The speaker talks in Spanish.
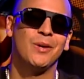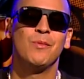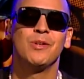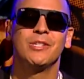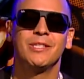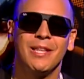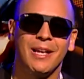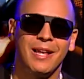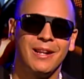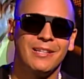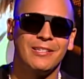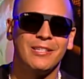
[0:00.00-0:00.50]
¿cómo
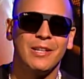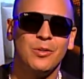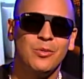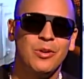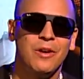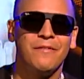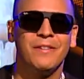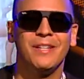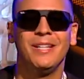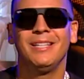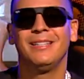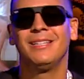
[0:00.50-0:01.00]
están? Les
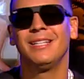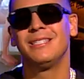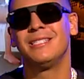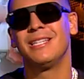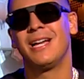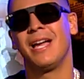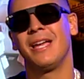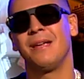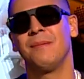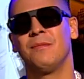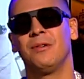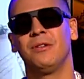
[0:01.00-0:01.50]
saluda Billy the
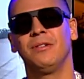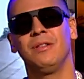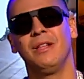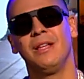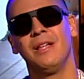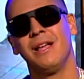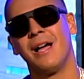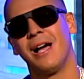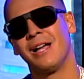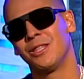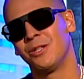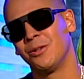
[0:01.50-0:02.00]
Diamond,
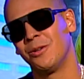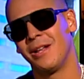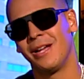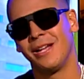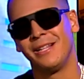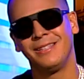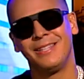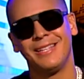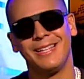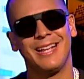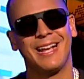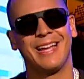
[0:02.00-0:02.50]
a toda la
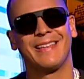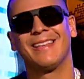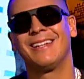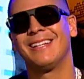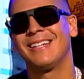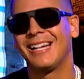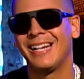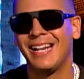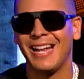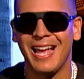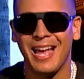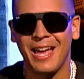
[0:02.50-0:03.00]
gente de
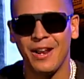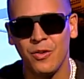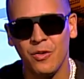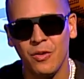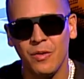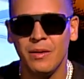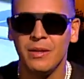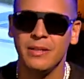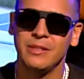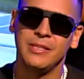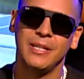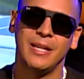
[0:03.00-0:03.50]
Canal Claro.
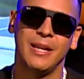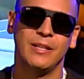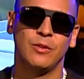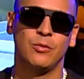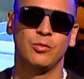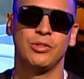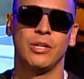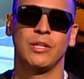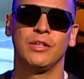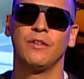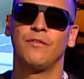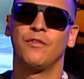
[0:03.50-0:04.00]
Sigan
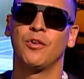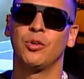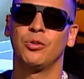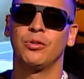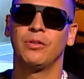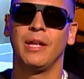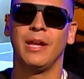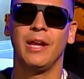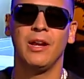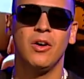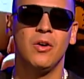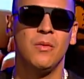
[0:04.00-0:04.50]
escuchando
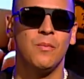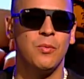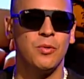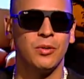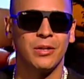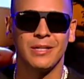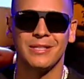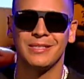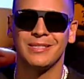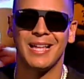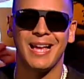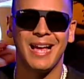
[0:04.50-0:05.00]
Fronteo
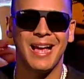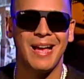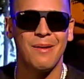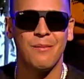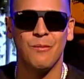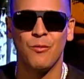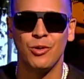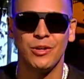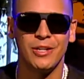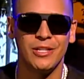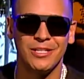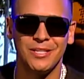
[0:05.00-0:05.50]
porque está
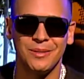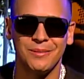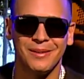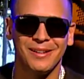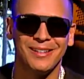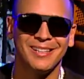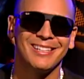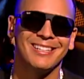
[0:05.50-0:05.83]
buenísimo.